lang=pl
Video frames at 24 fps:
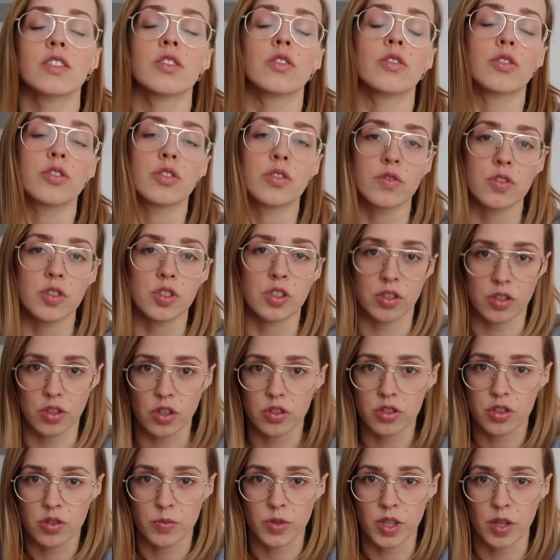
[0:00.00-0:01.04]
No i oczywiście to,
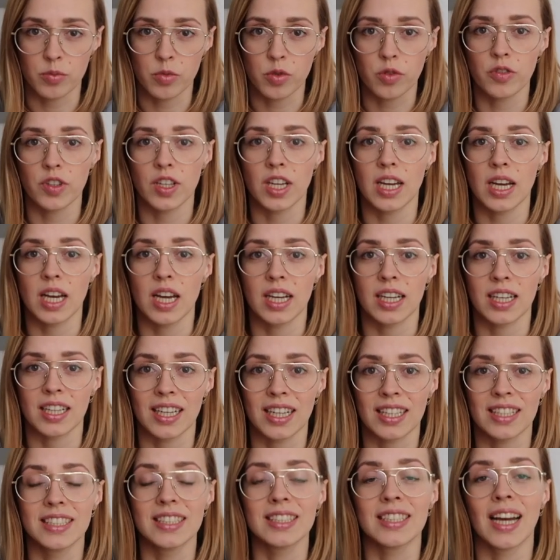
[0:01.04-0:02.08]
o czym ja mówię,
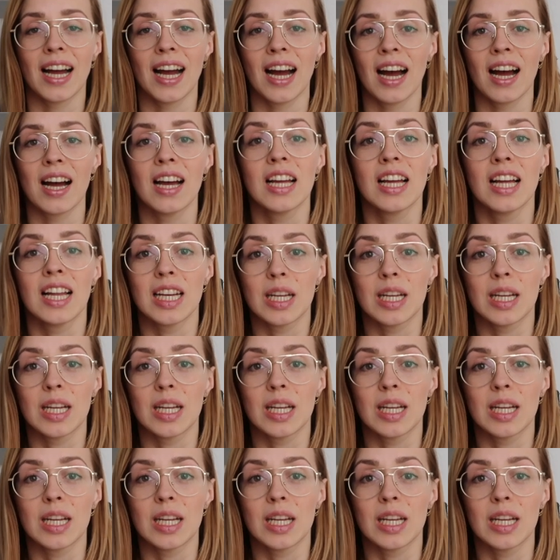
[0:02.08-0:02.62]
grelina,